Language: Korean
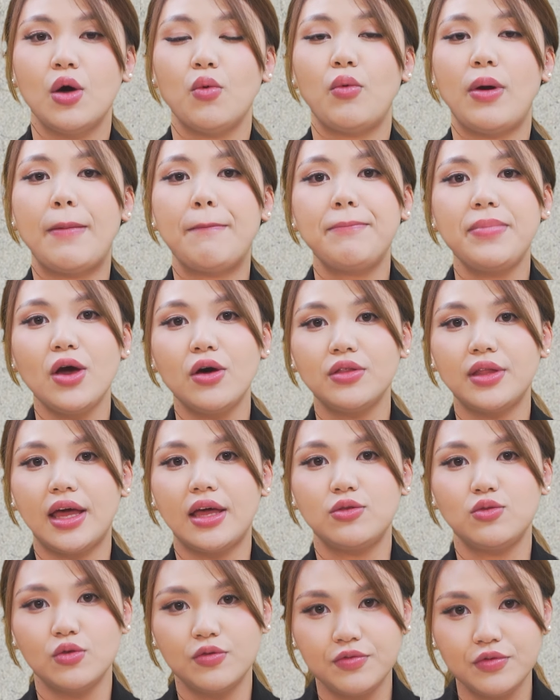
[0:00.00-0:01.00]

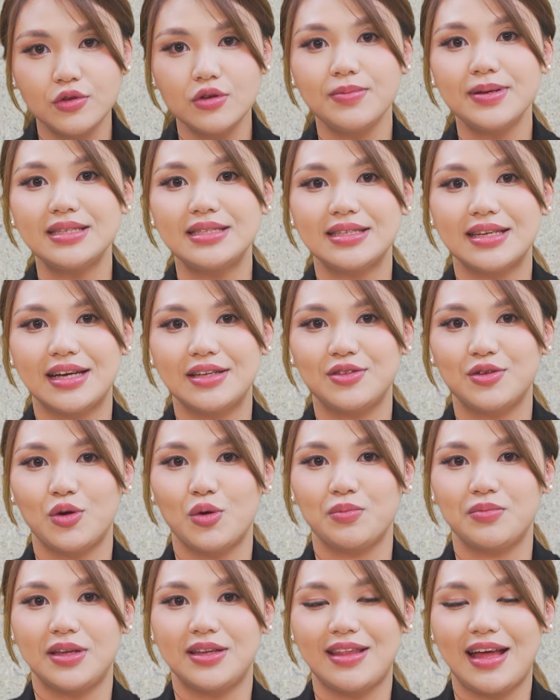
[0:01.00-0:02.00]
왼편에 또 풀베스가
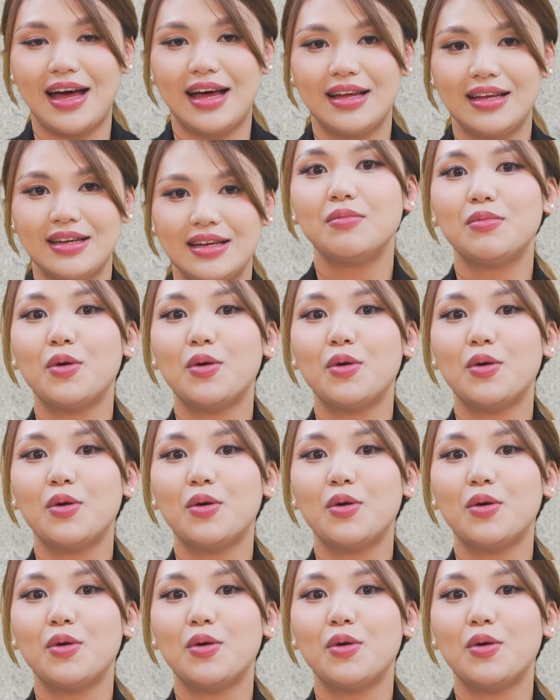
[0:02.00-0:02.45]
들어옵니다.